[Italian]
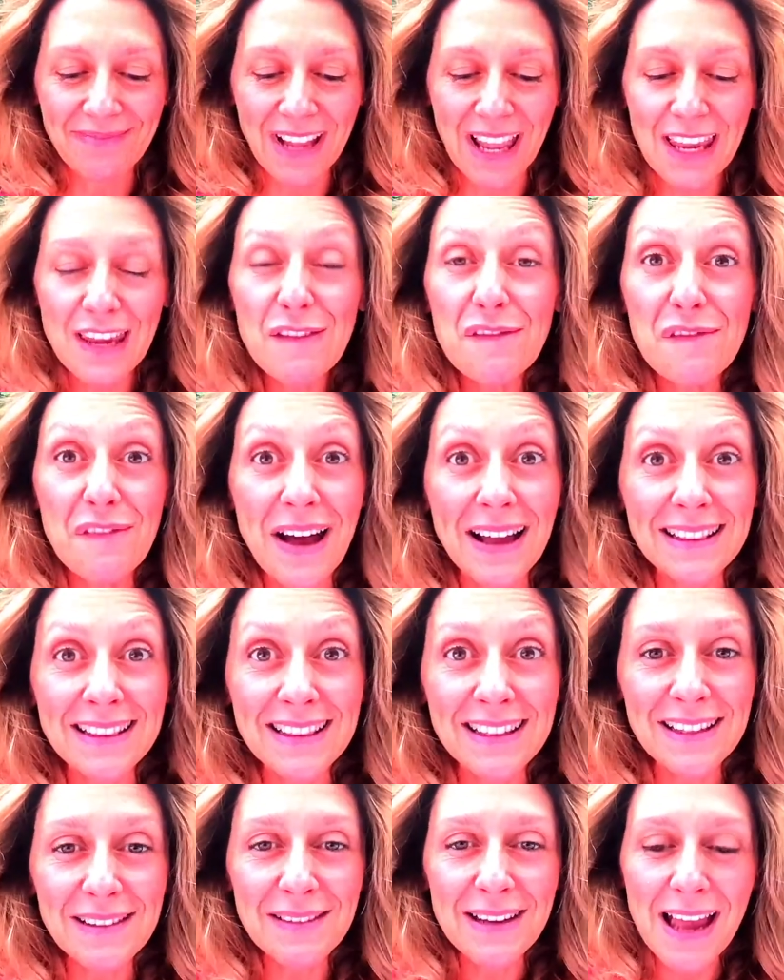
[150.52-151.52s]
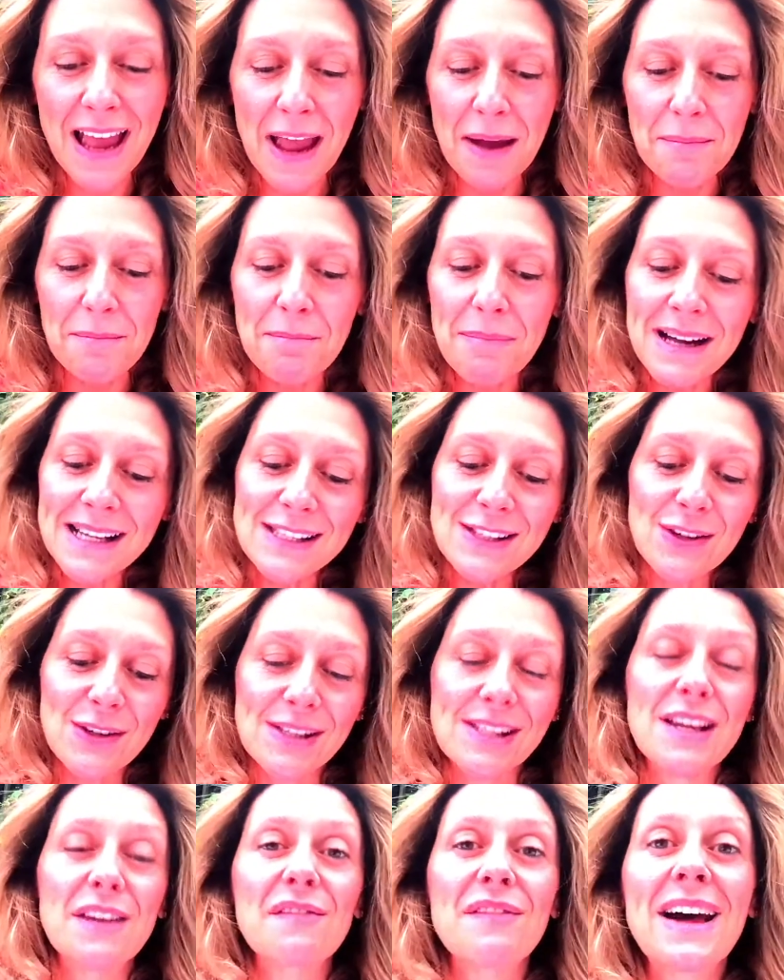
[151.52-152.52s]
Infatti, basti
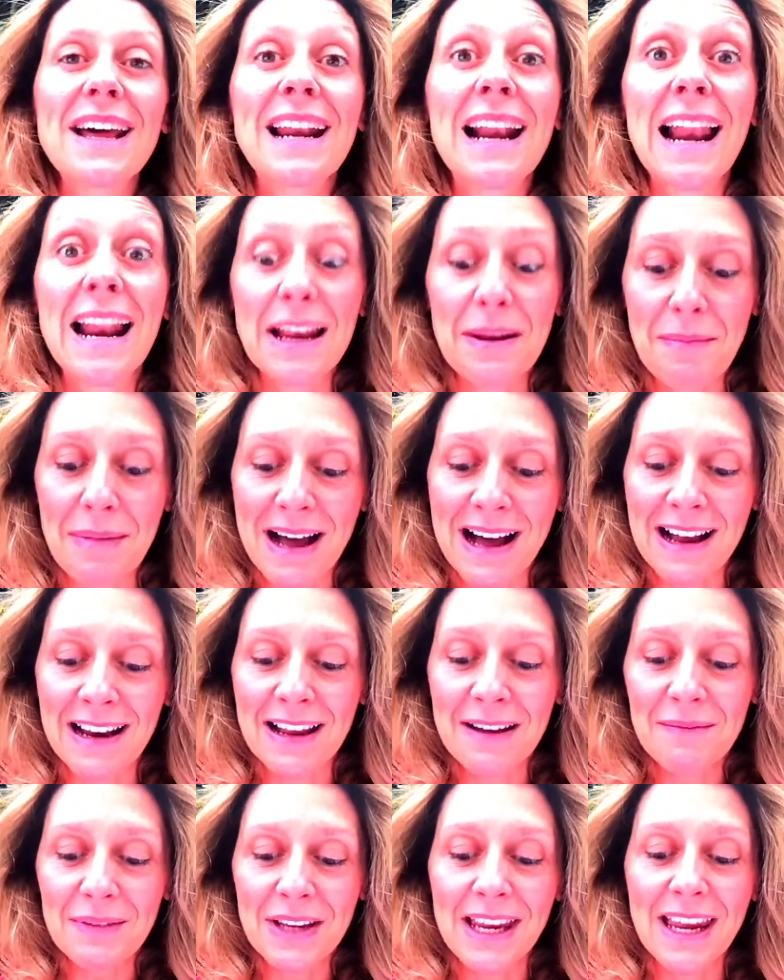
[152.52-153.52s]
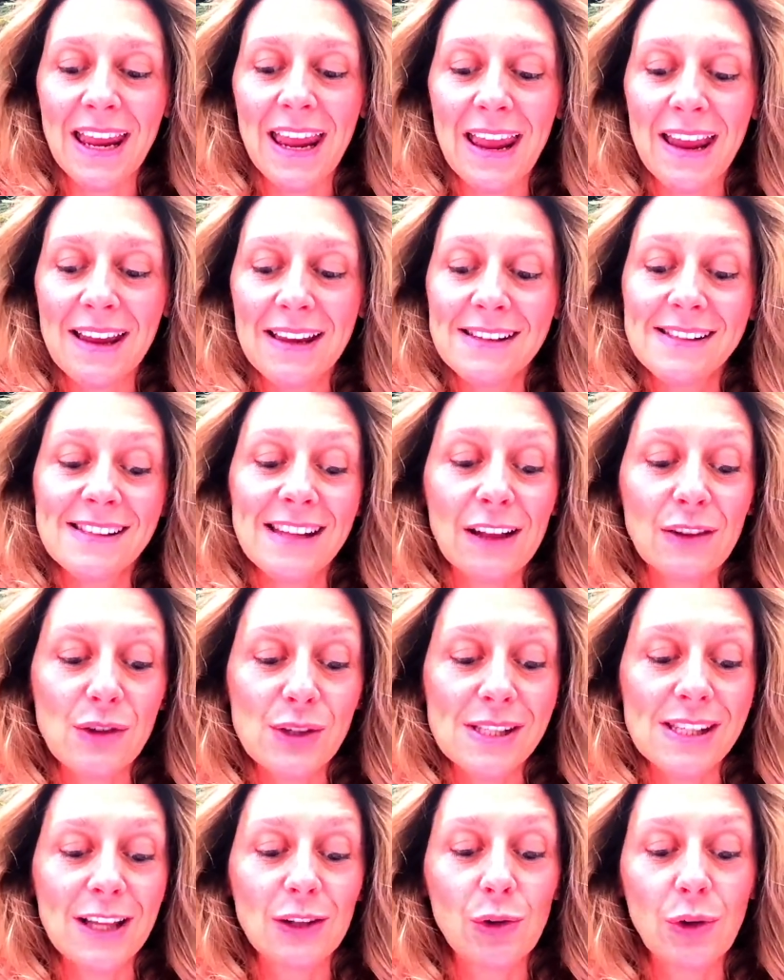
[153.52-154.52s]
osservare l'animale che, essendo
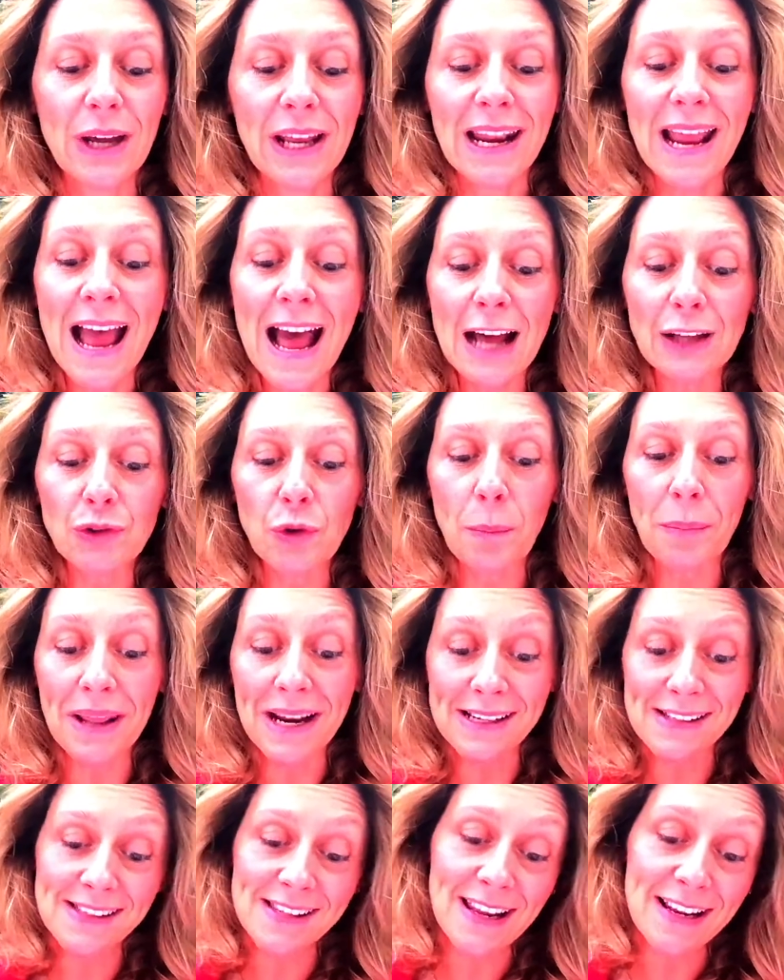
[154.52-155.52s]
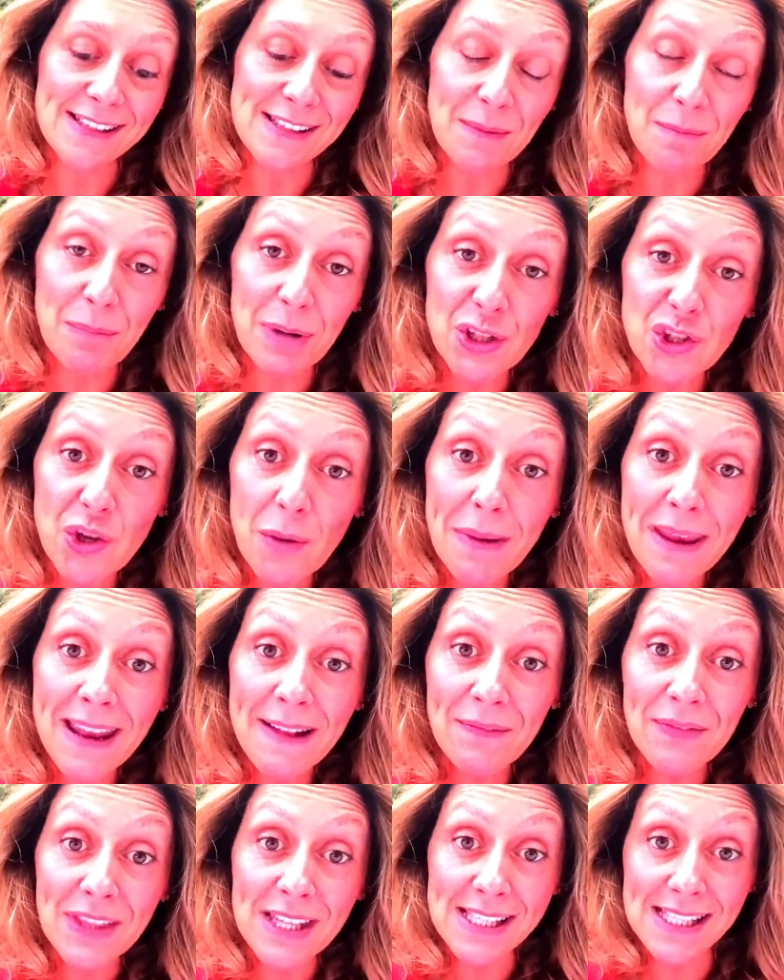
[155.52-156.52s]
stato creato per essere
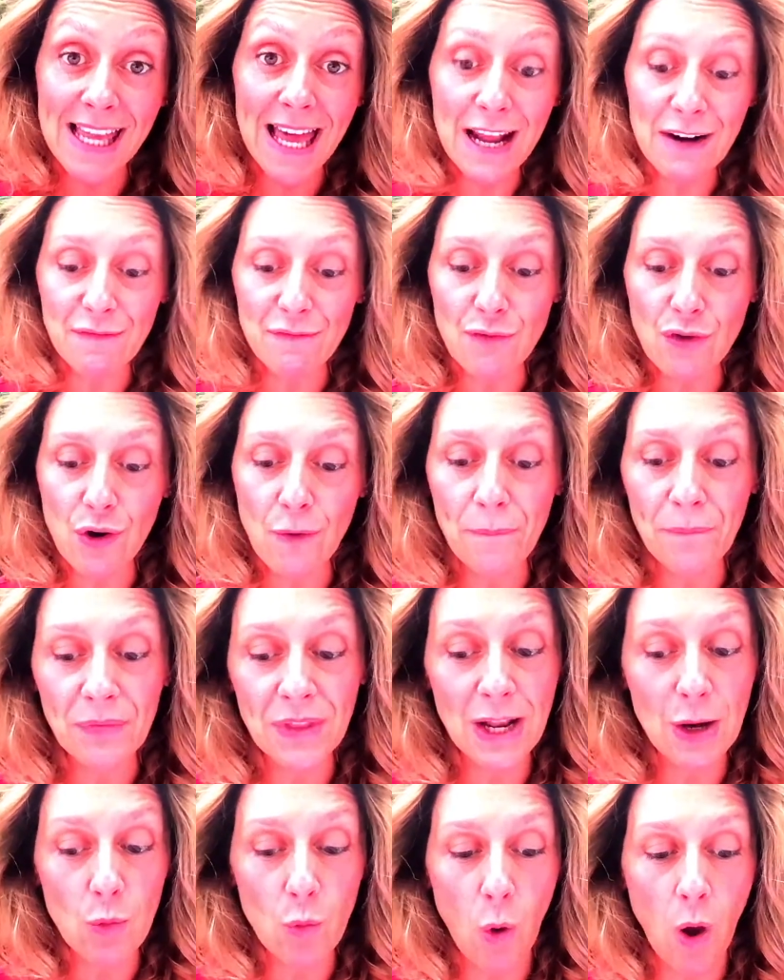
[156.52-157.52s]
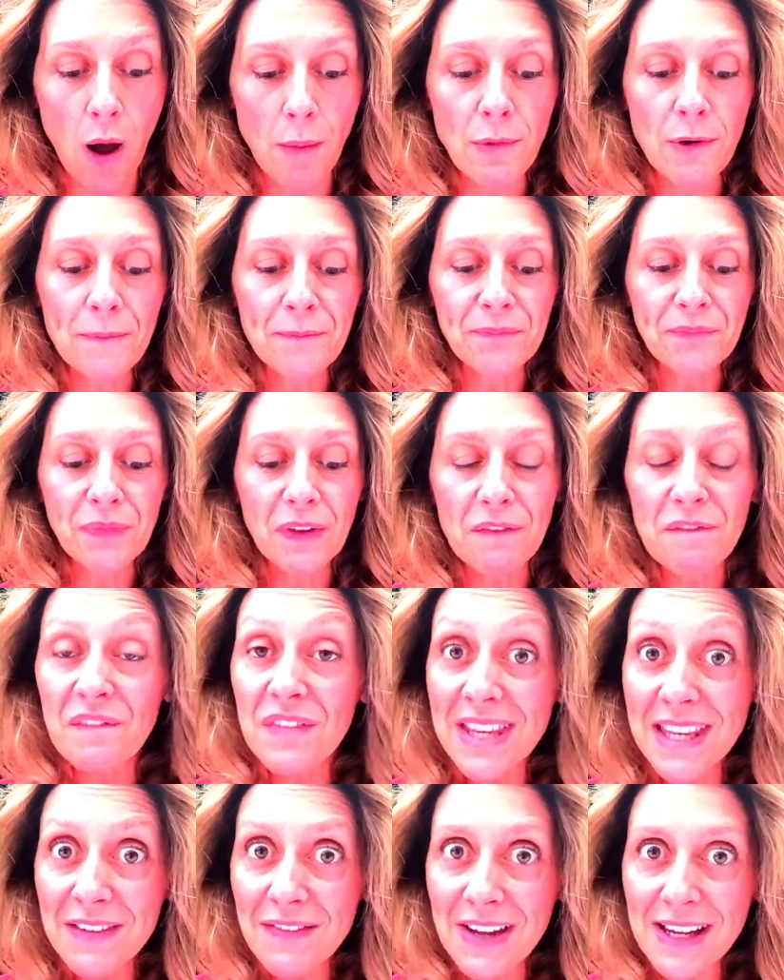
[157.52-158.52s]
semplicemente servo dell'uomo,
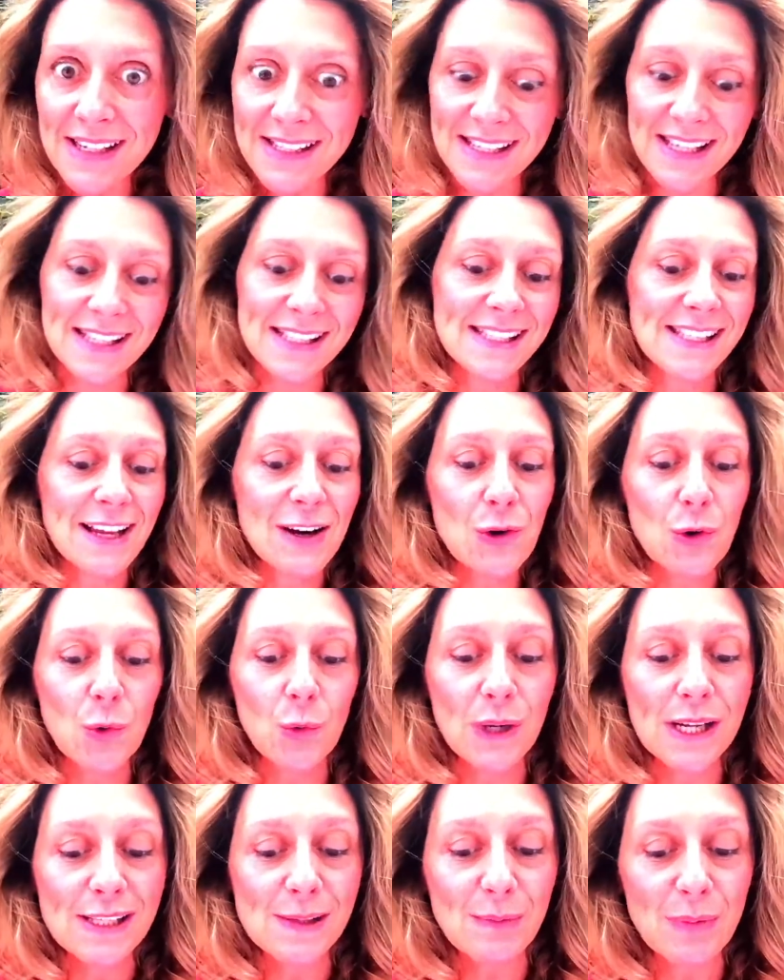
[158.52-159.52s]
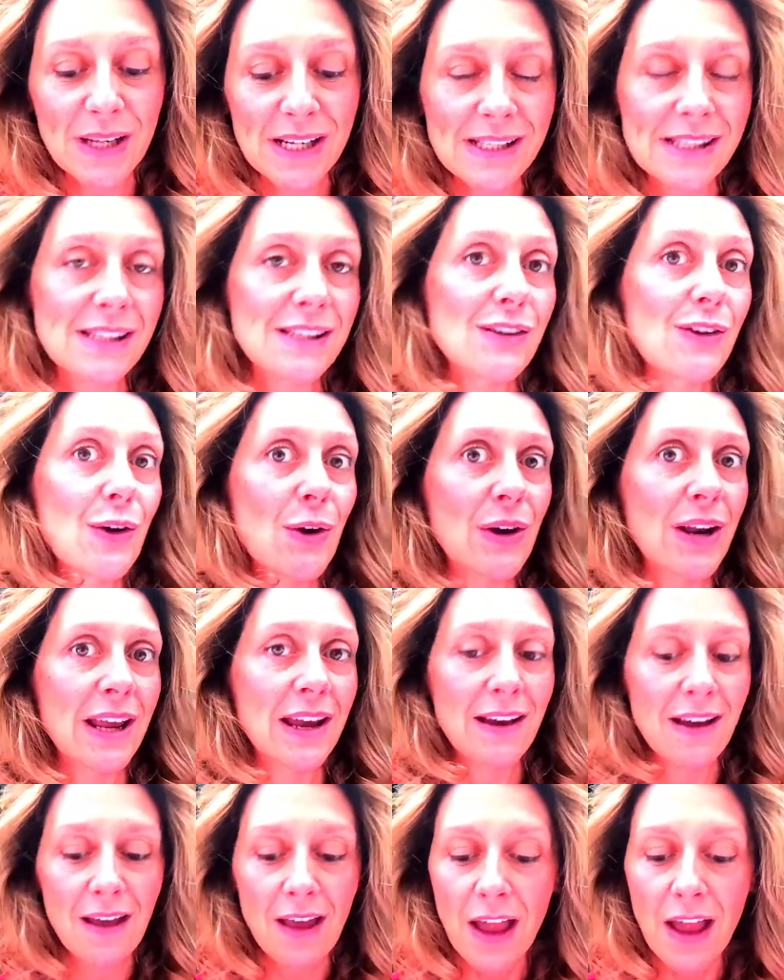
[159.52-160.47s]
vive senza alcuna aspirazione,